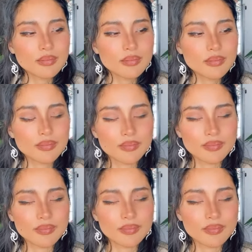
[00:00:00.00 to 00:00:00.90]
う
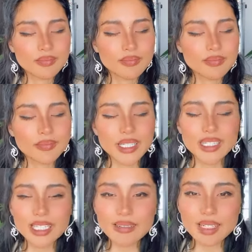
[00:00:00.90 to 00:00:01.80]
んで
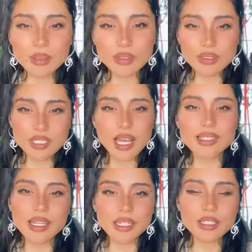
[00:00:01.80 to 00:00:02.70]
私はこの
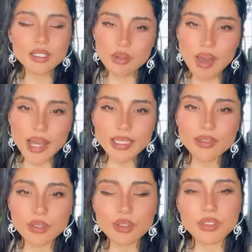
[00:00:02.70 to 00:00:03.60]
ジャーナリングを朝と
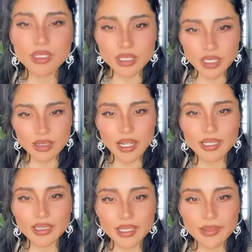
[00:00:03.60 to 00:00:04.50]
夜にしてる
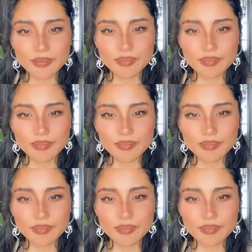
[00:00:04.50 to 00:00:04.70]
感じ